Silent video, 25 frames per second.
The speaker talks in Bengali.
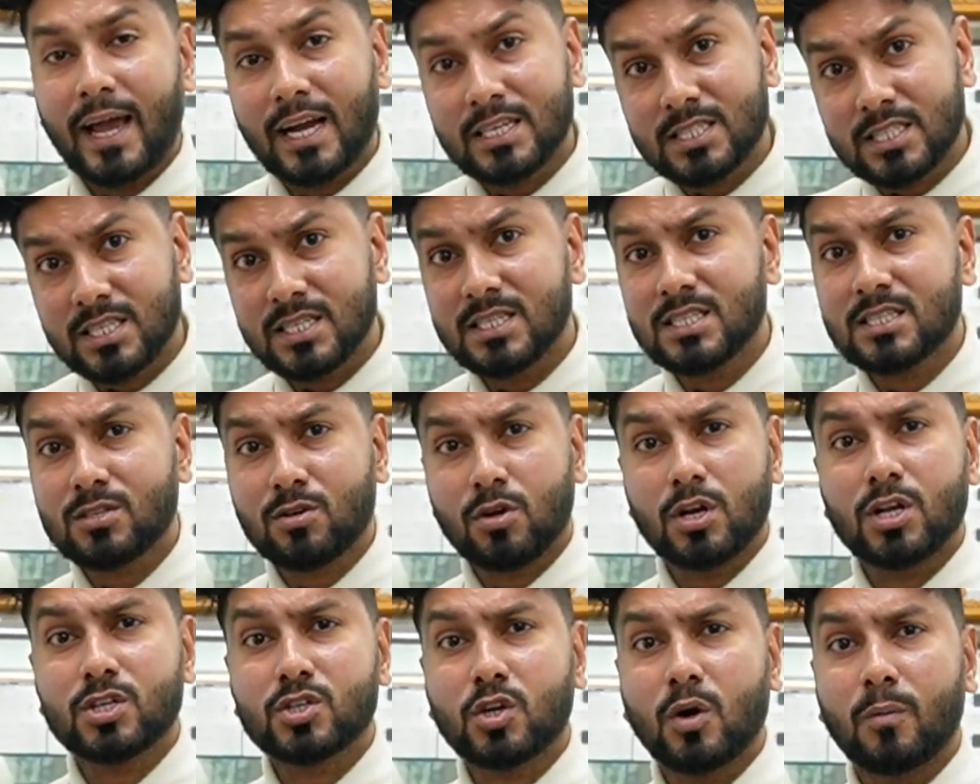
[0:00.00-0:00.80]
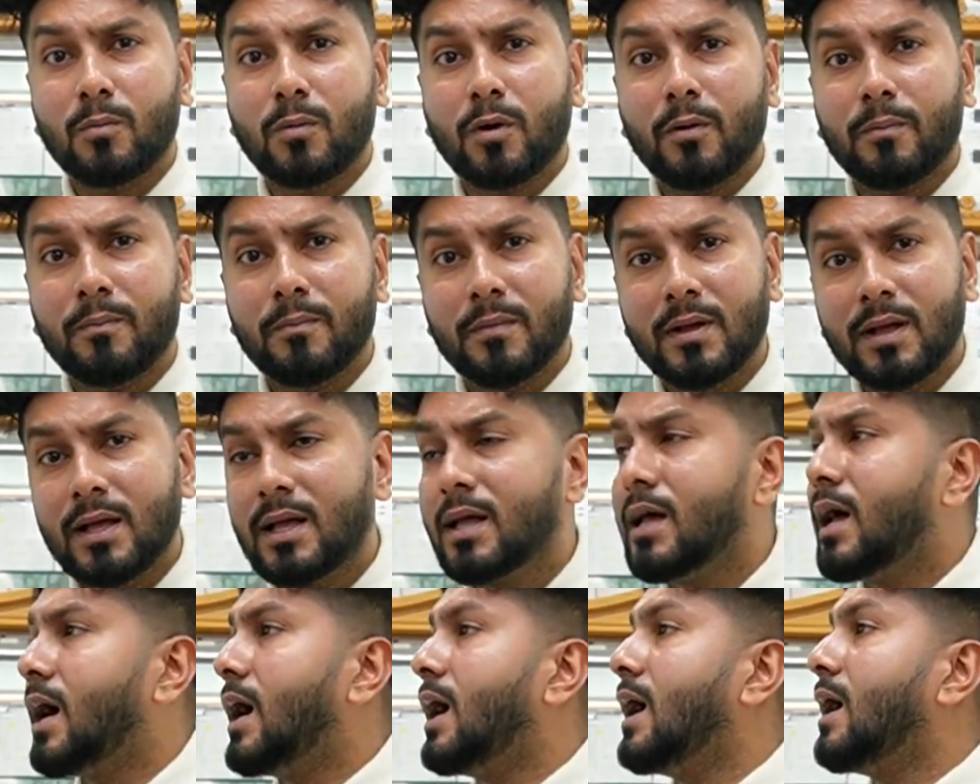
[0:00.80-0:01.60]
এক্সচেঞ্জ করা সম্ভব
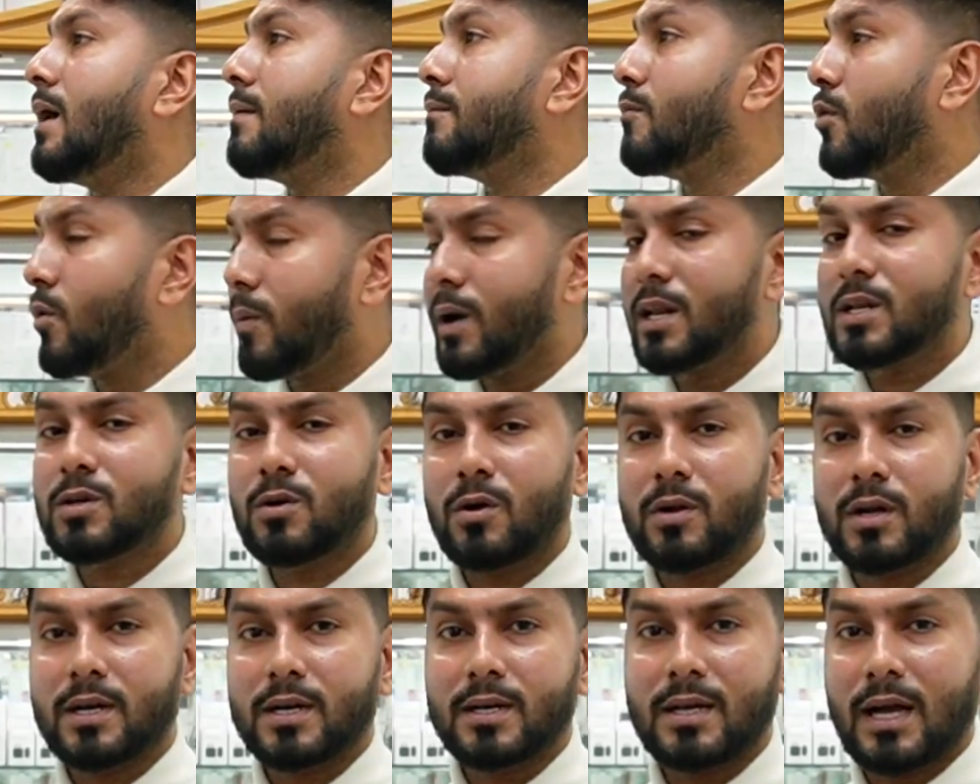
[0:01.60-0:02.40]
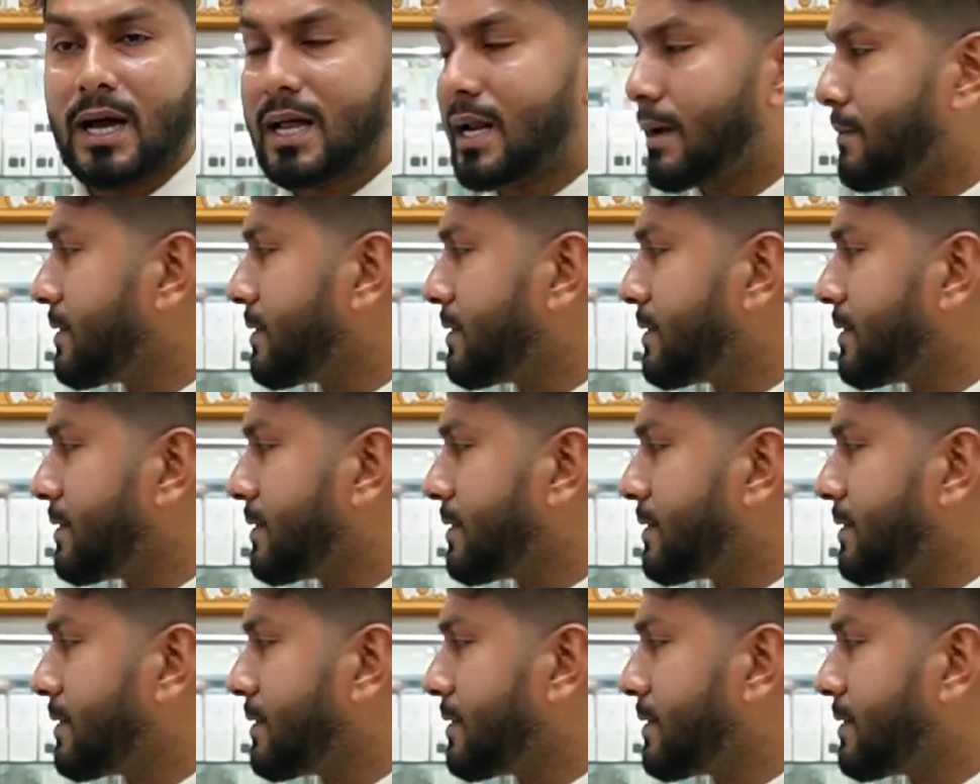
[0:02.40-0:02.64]
মোবাইল কর্নারে আর